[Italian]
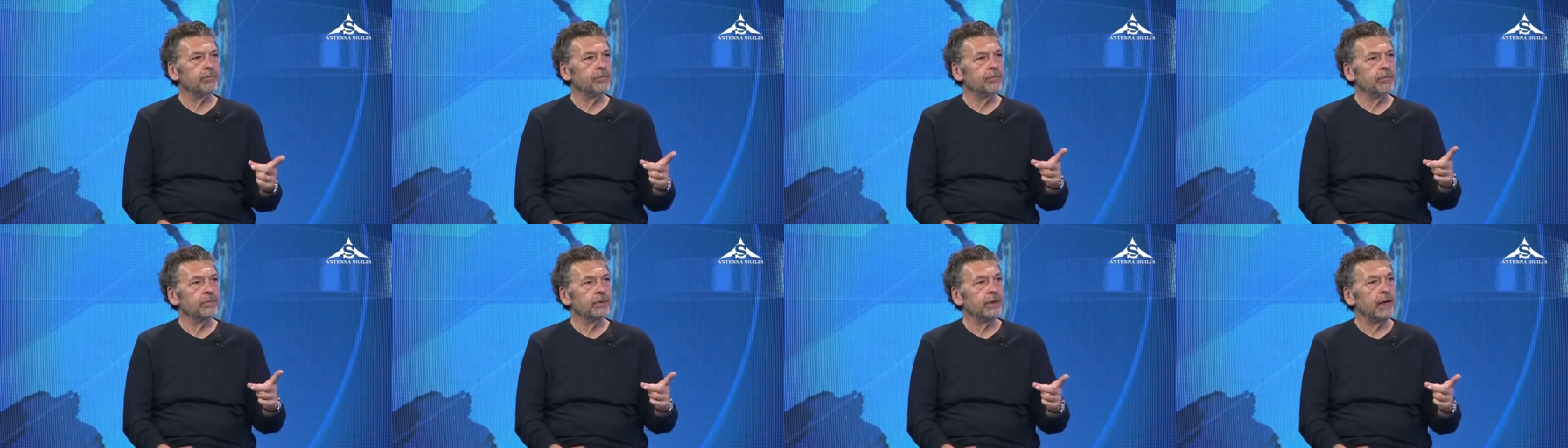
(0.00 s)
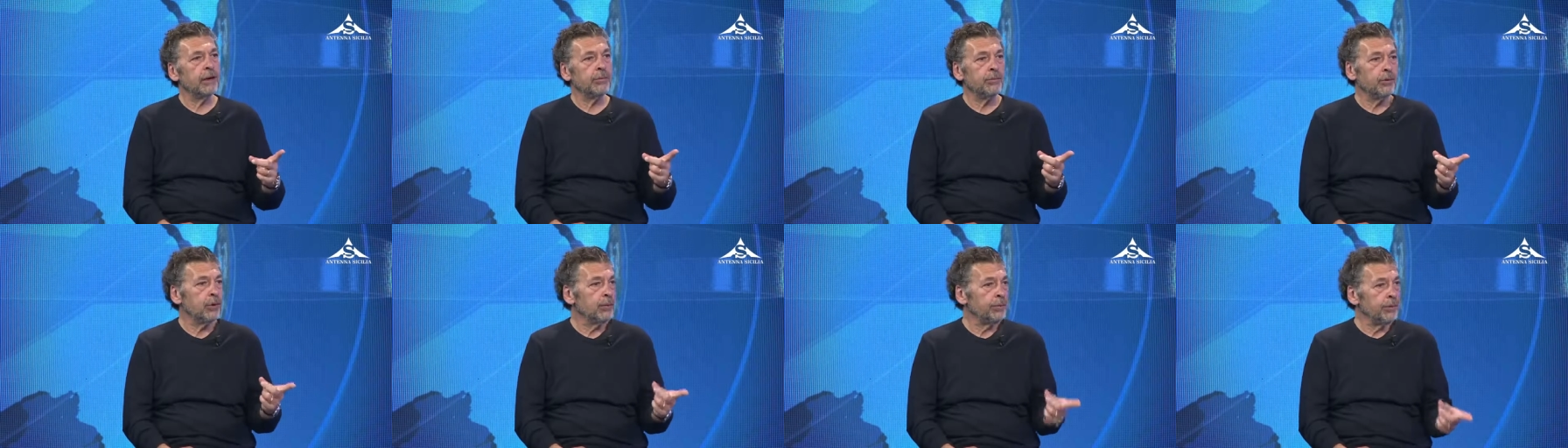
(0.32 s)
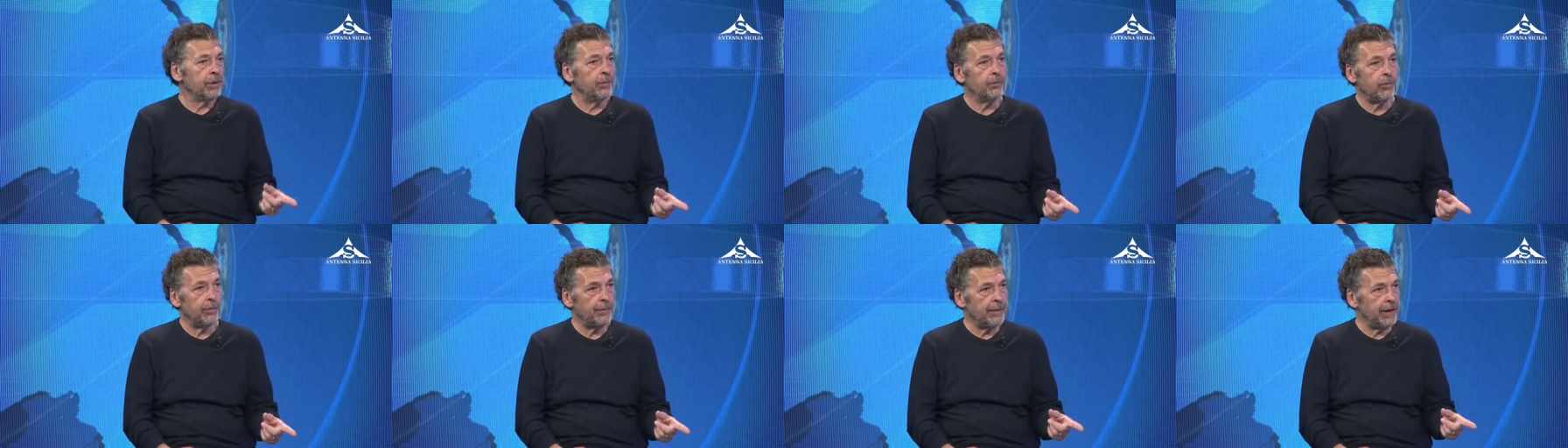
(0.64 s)
dal mio
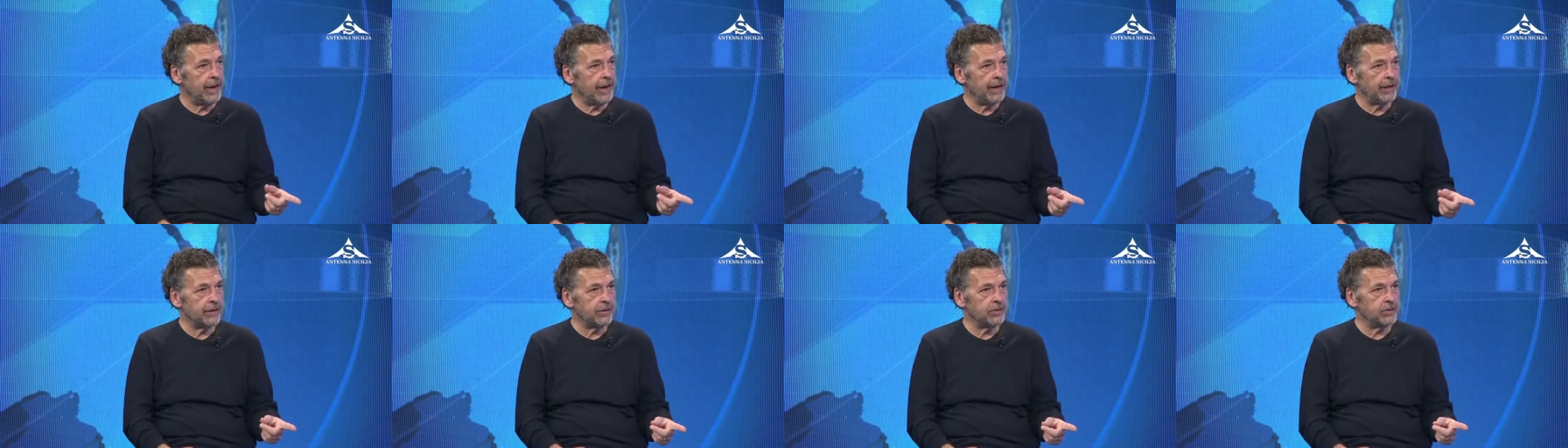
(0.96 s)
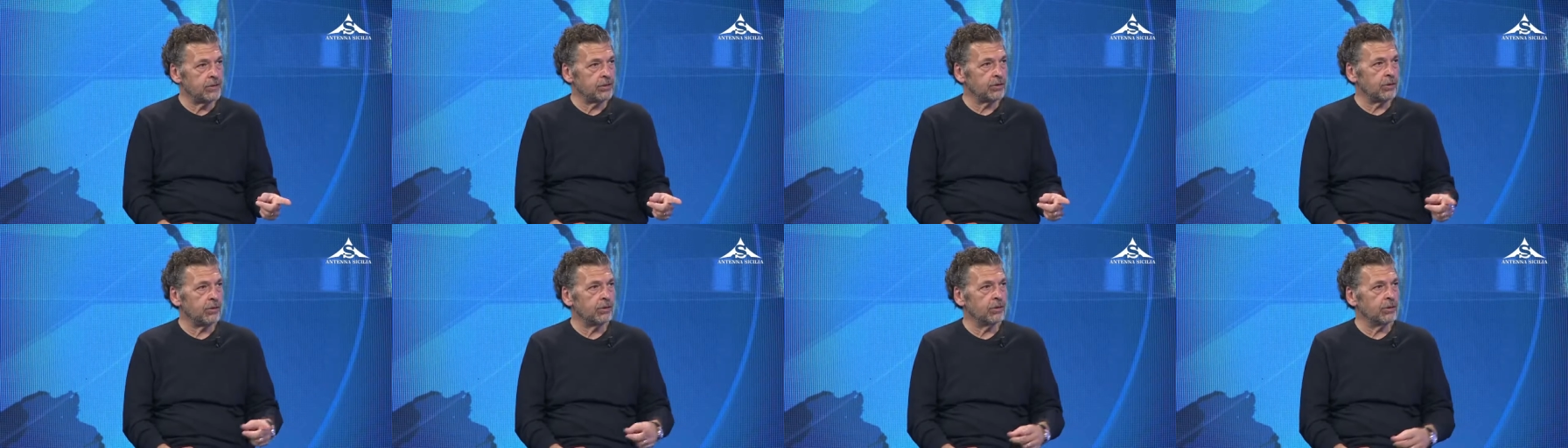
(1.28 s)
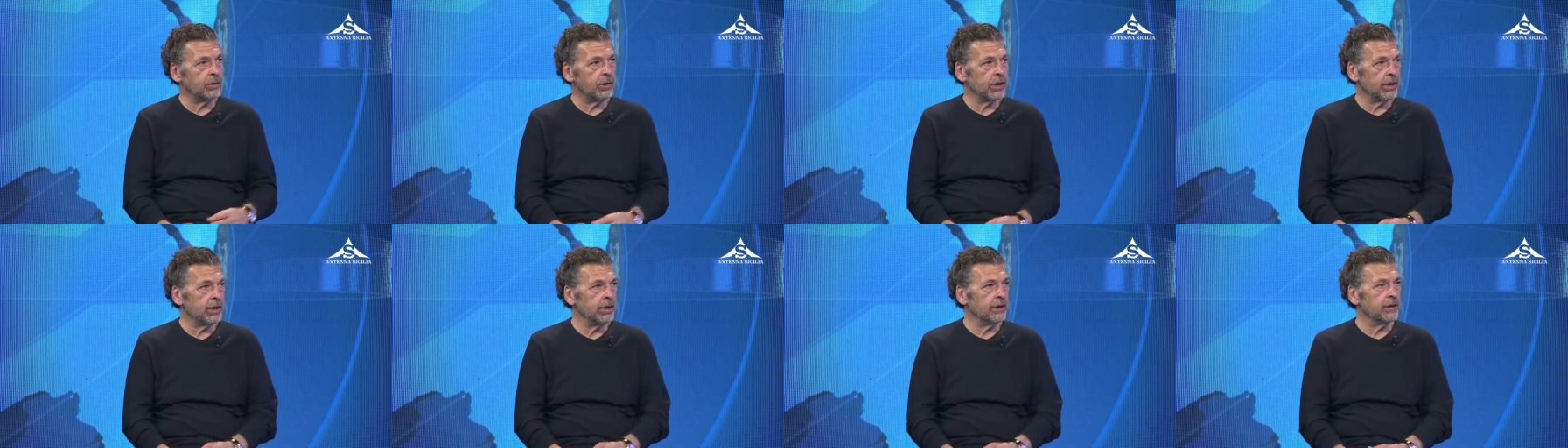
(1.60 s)
primo
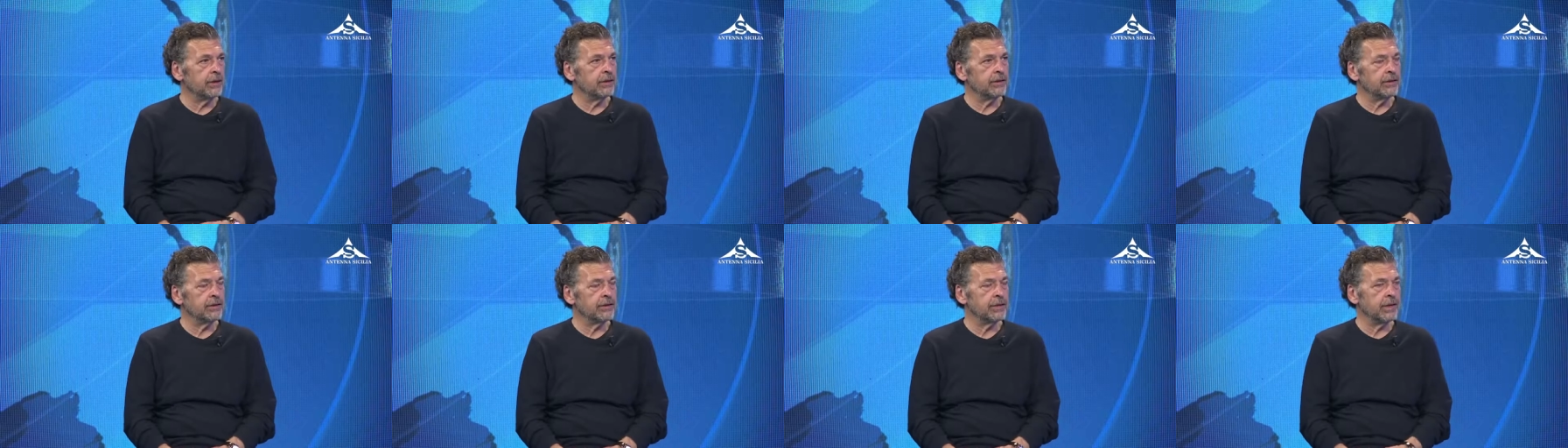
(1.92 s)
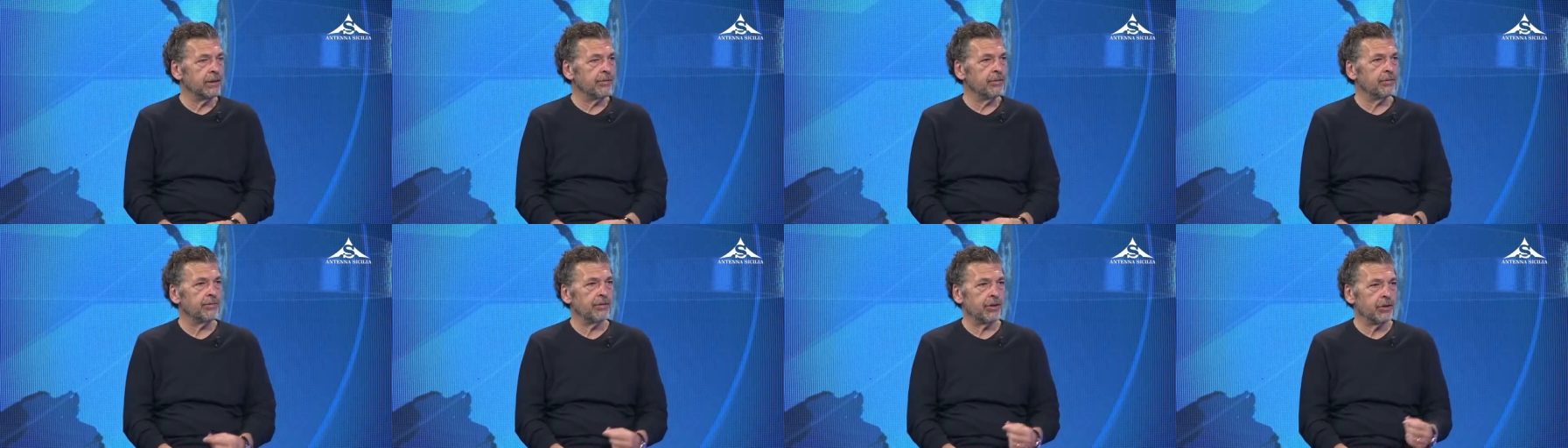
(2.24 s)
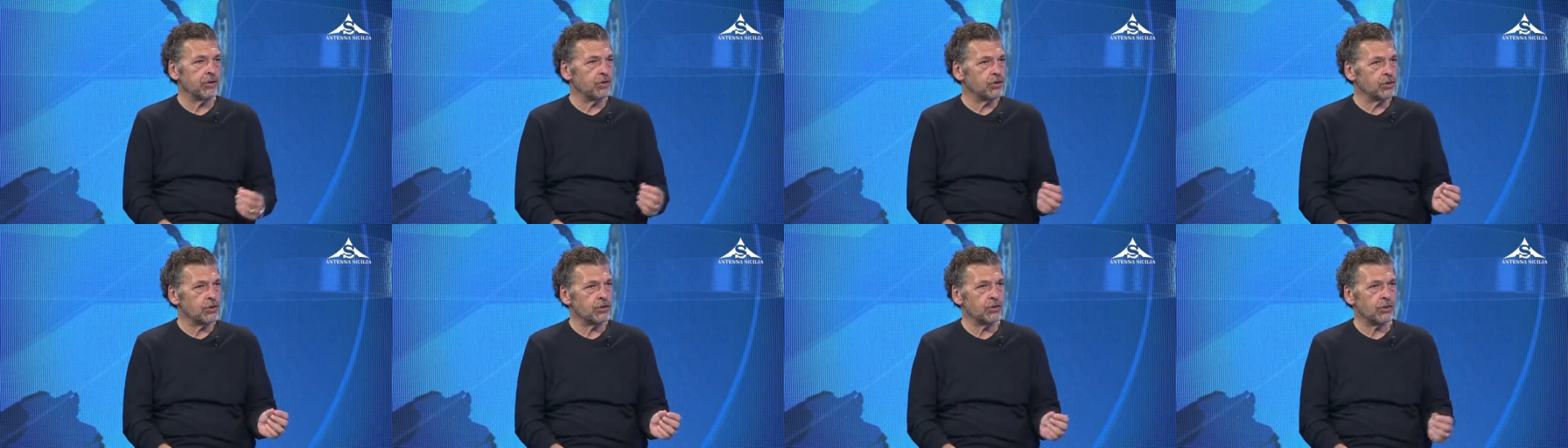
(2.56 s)
maestro che si chiama
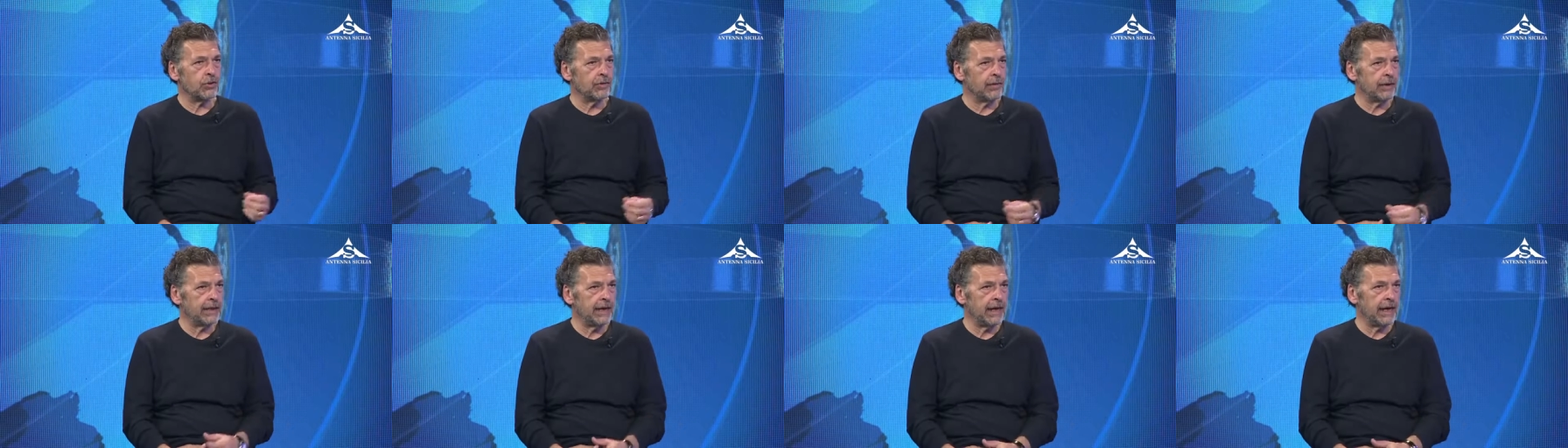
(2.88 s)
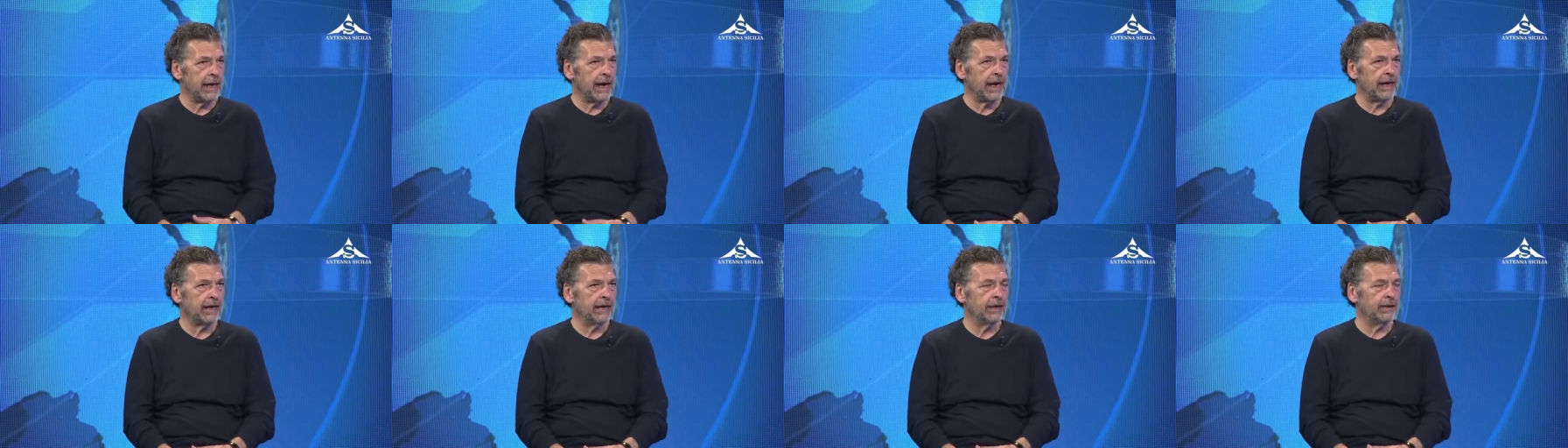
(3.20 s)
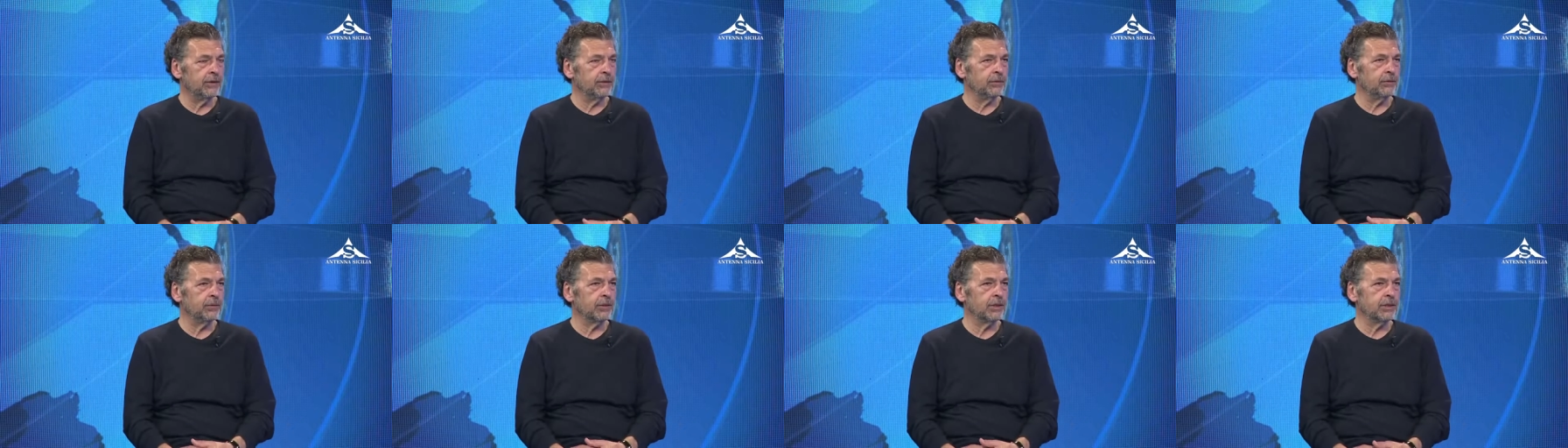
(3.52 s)
Francesco Vadalà,
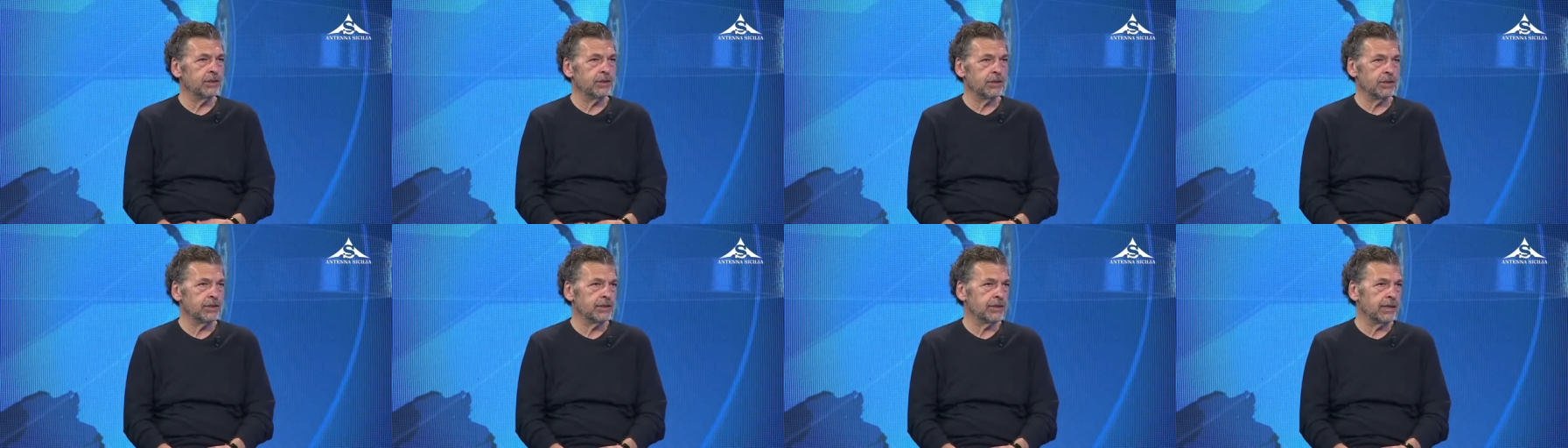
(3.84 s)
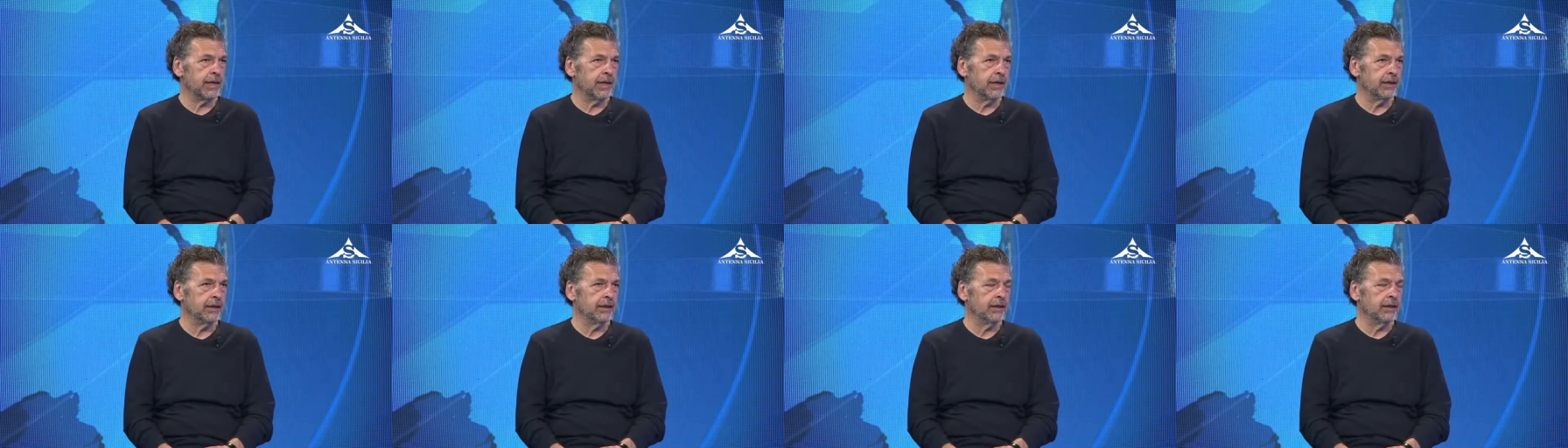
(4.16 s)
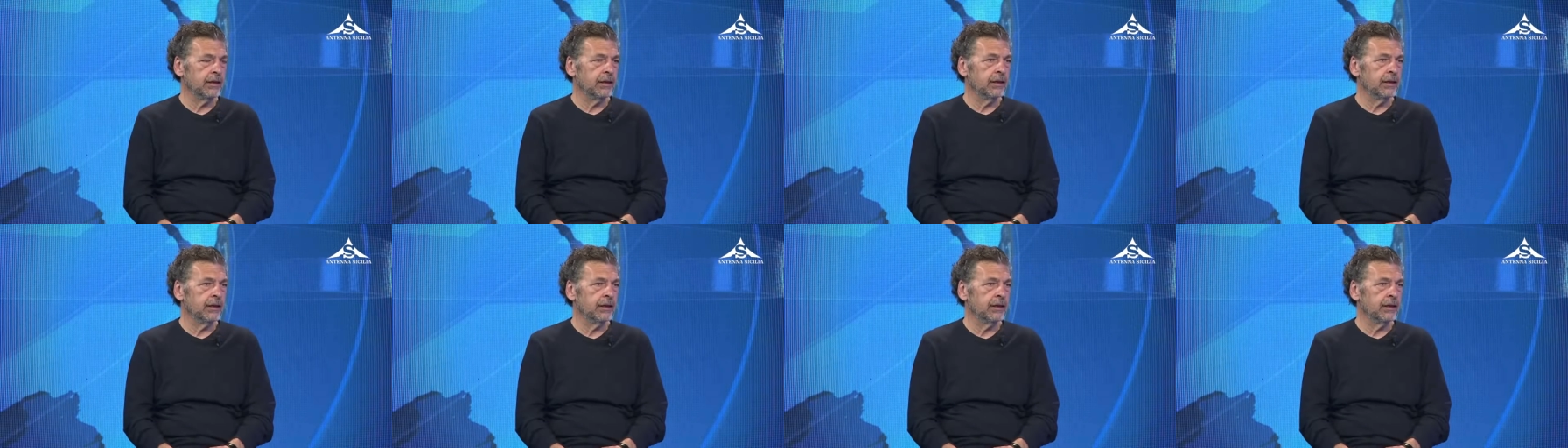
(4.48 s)
è un regista